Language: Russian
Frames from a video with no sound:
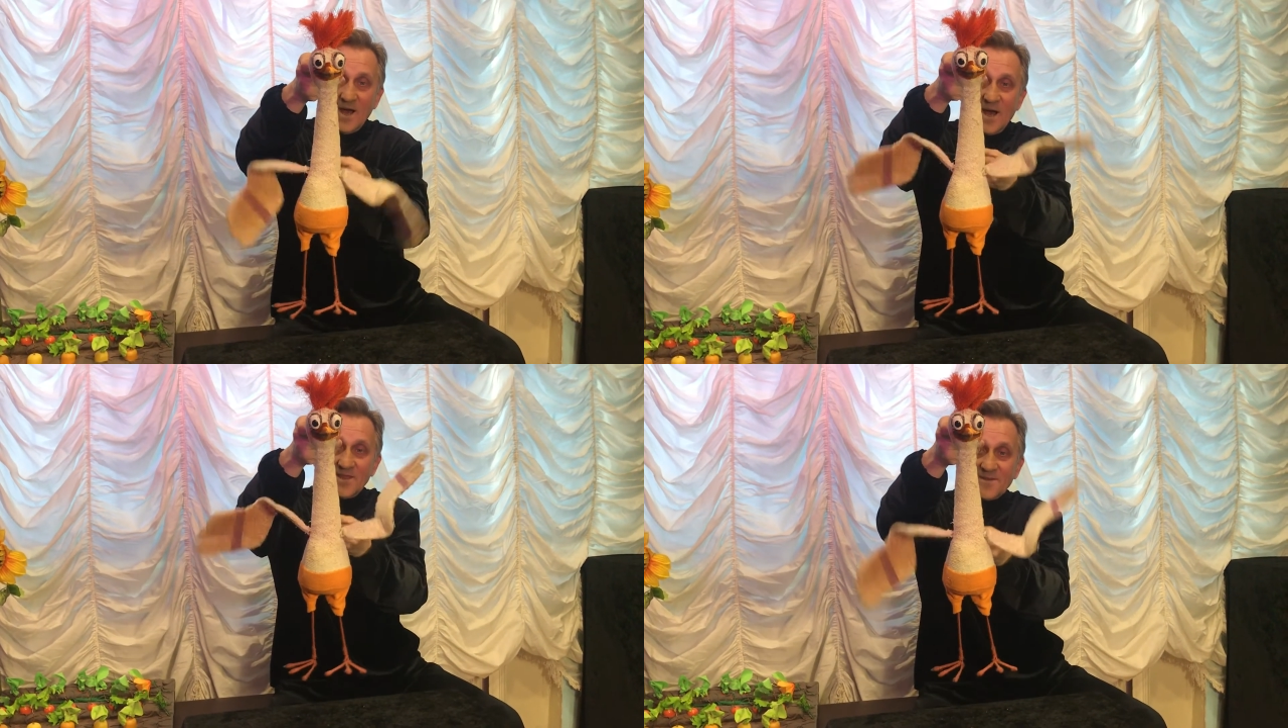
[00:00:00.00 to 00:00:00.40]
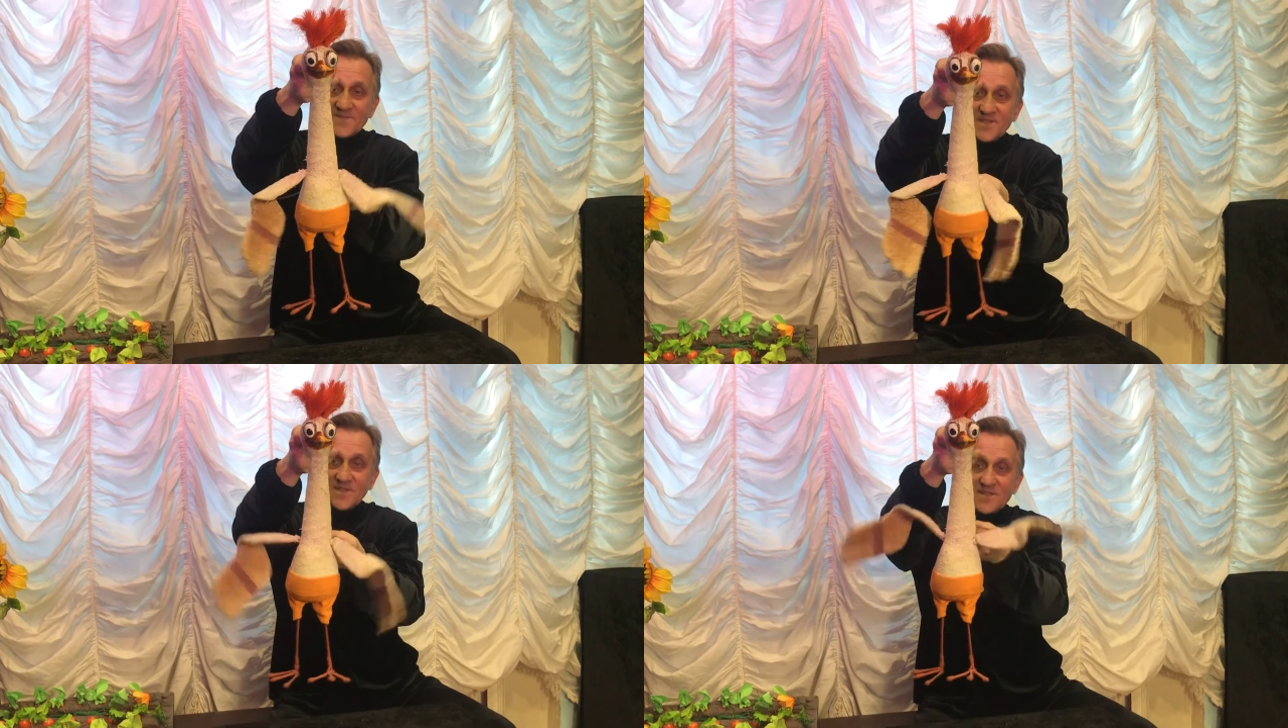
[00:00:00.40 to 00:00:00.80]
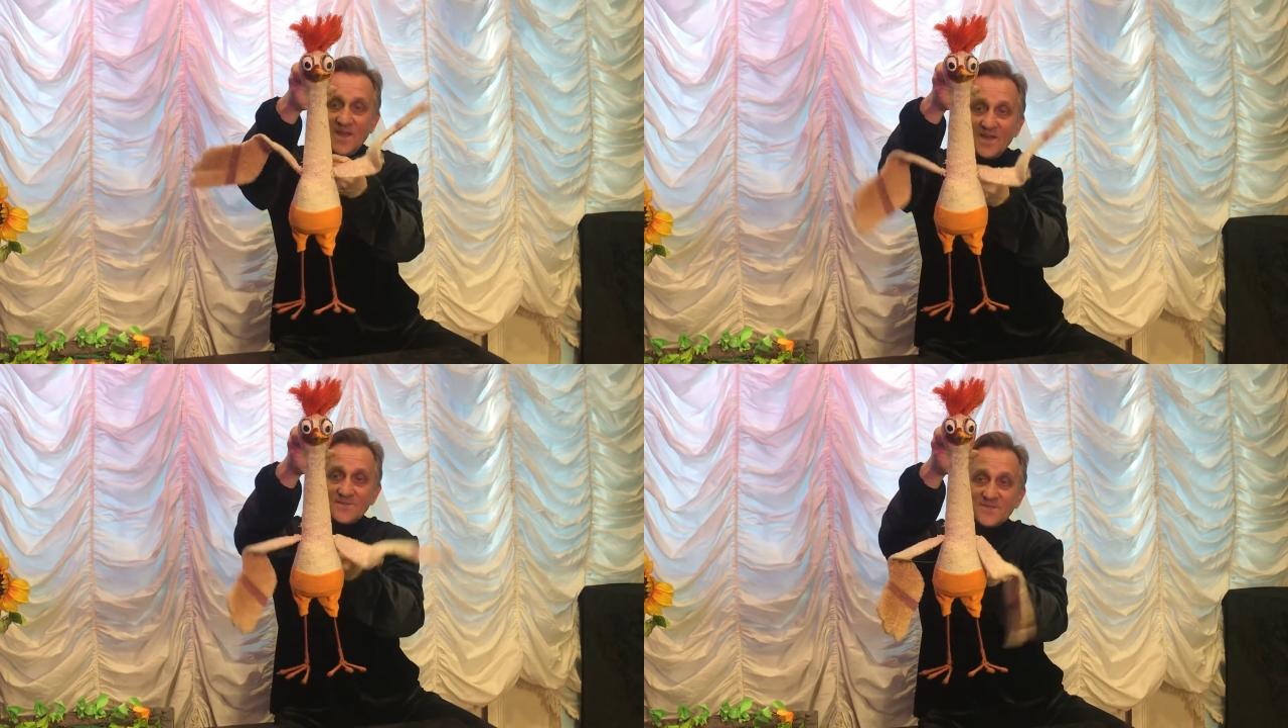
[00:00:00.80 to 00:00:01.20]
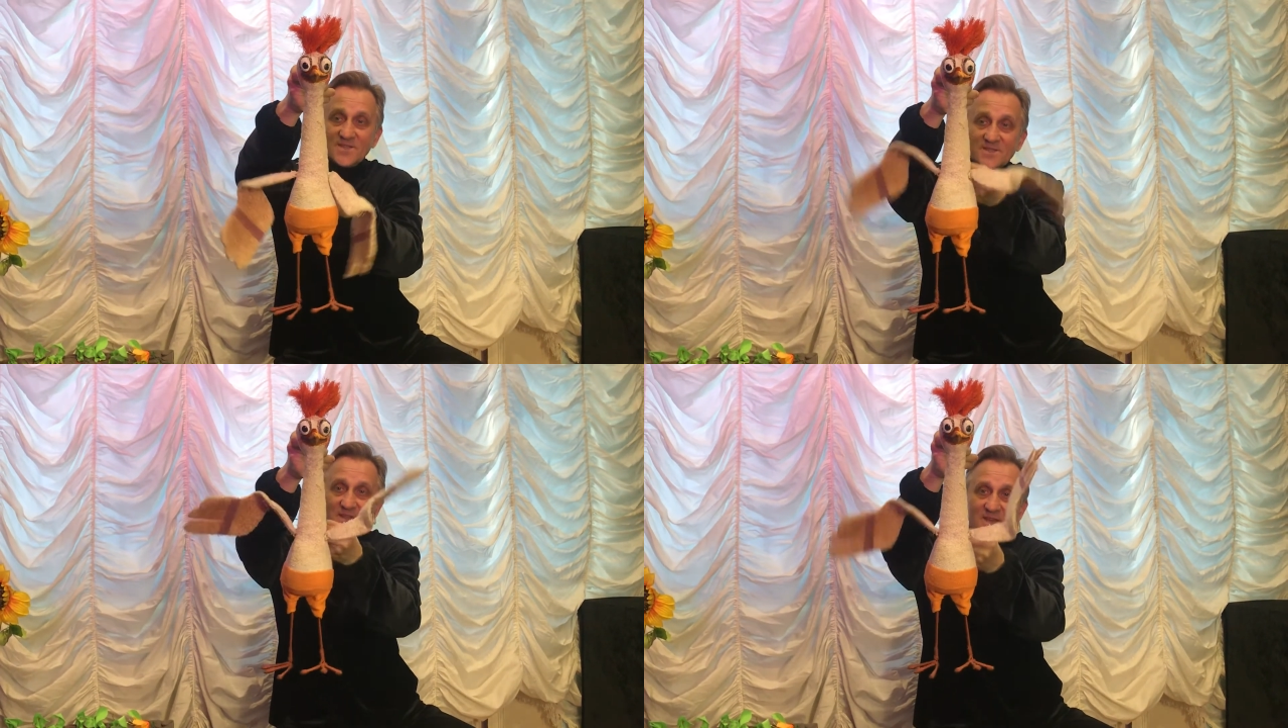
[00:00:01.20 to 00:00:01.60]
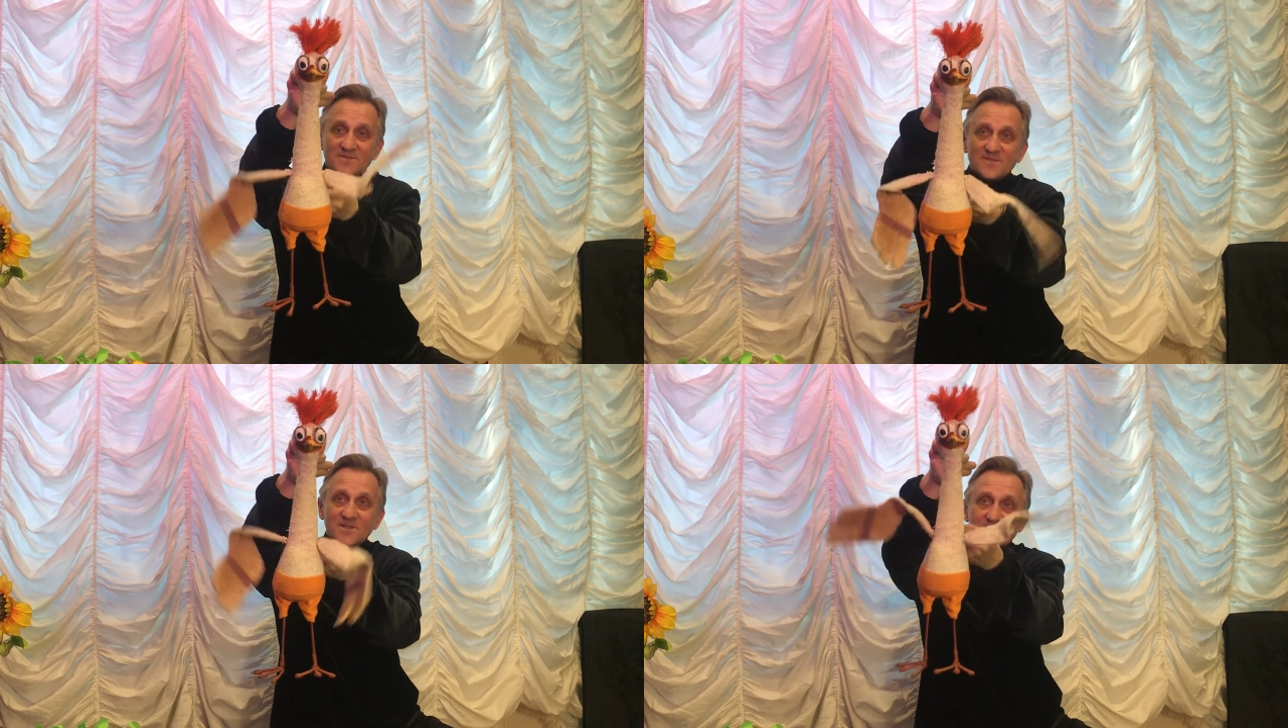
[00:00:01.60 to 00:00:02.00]
Она взлетает,
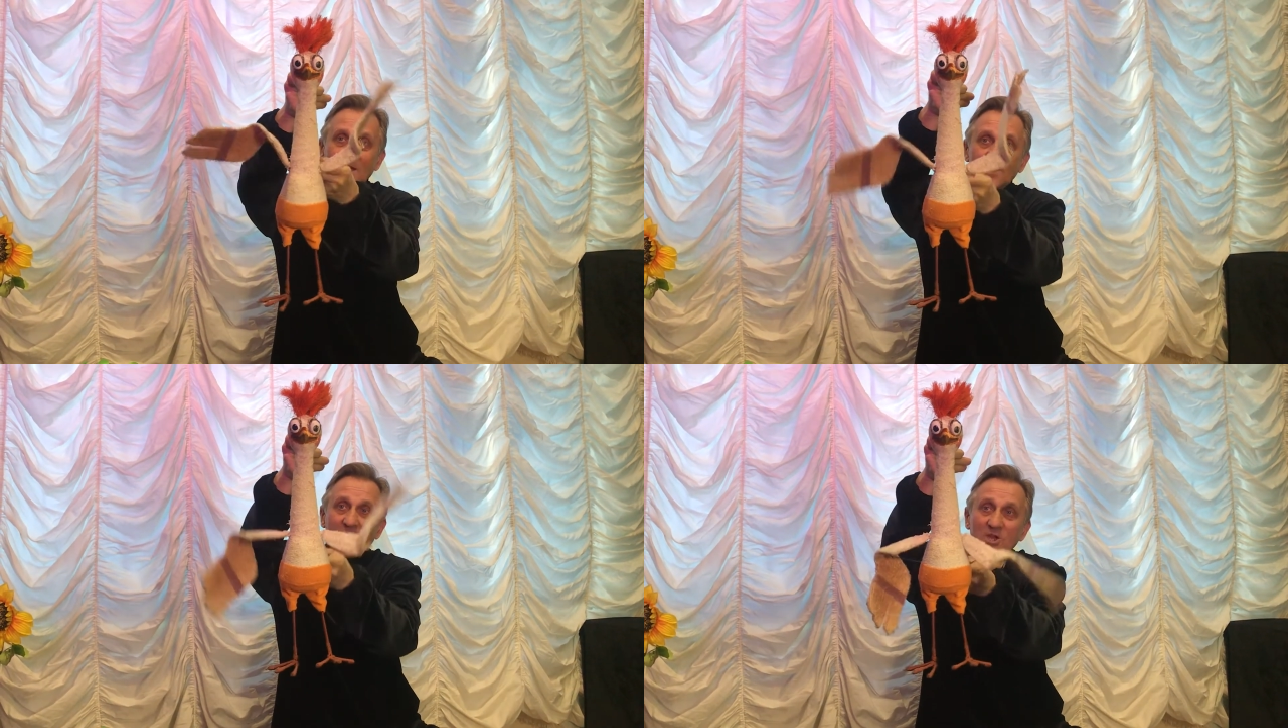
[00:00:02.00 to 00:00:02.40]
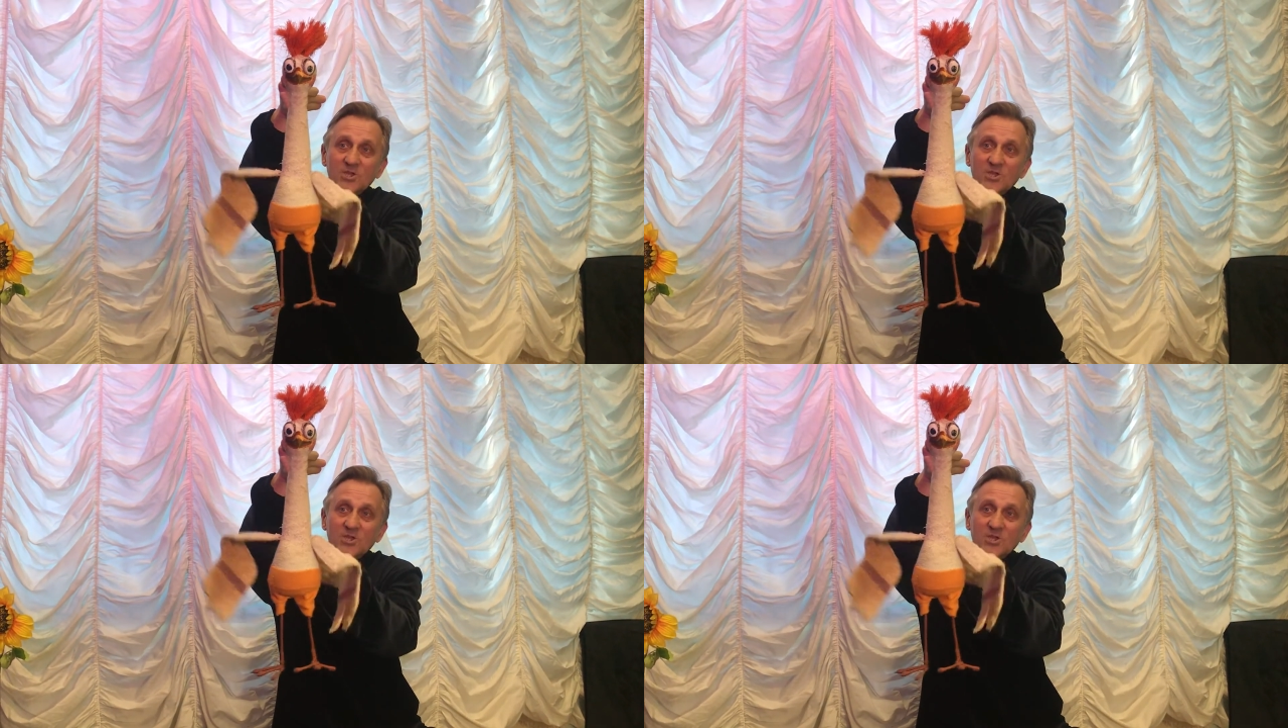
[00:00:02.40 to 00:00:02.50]
взлетает, взлетает.